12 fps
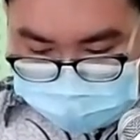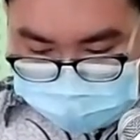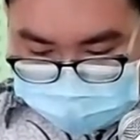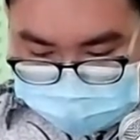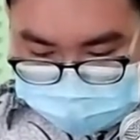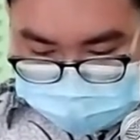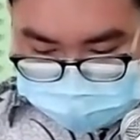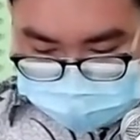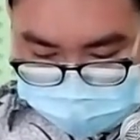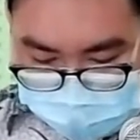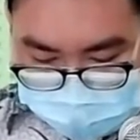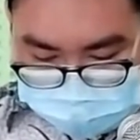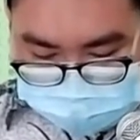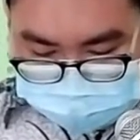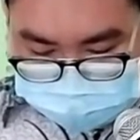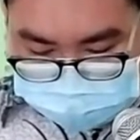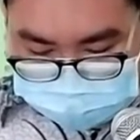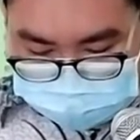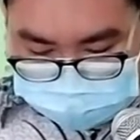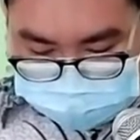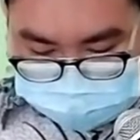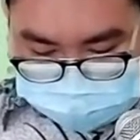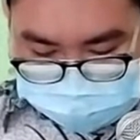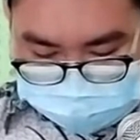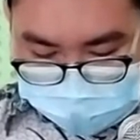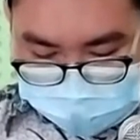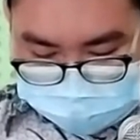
yang kedua sampai